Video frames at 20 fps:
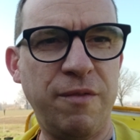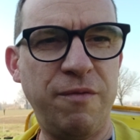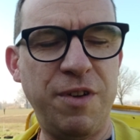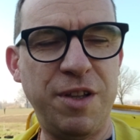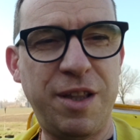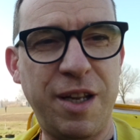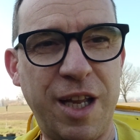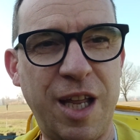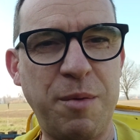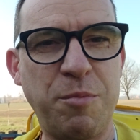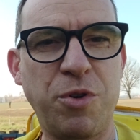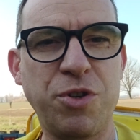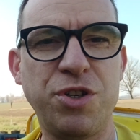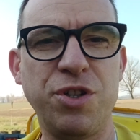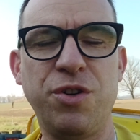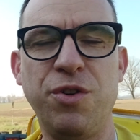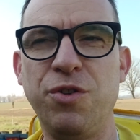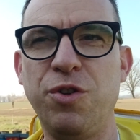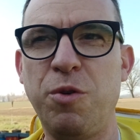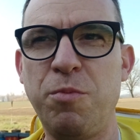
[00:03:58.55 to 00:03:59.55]
Vedremo,
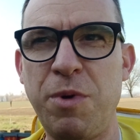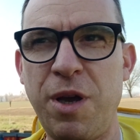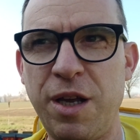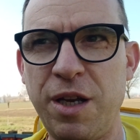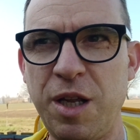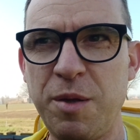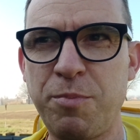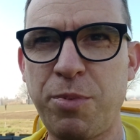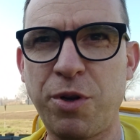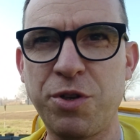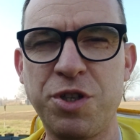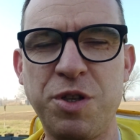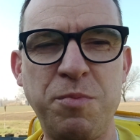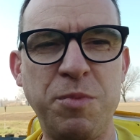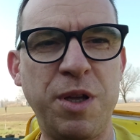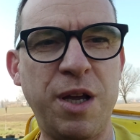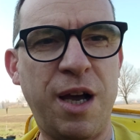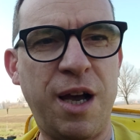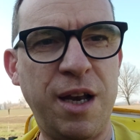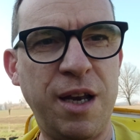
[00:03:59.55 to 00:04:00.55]
secondo me, nei
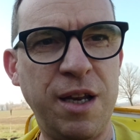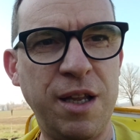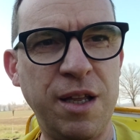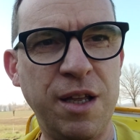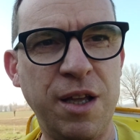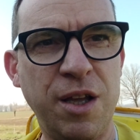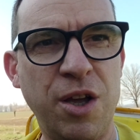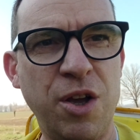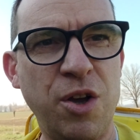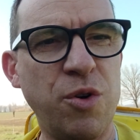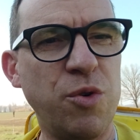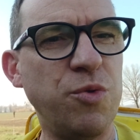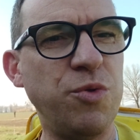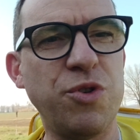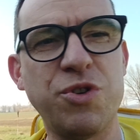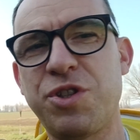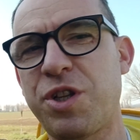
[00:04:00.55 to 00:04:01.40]
prossimi anni uno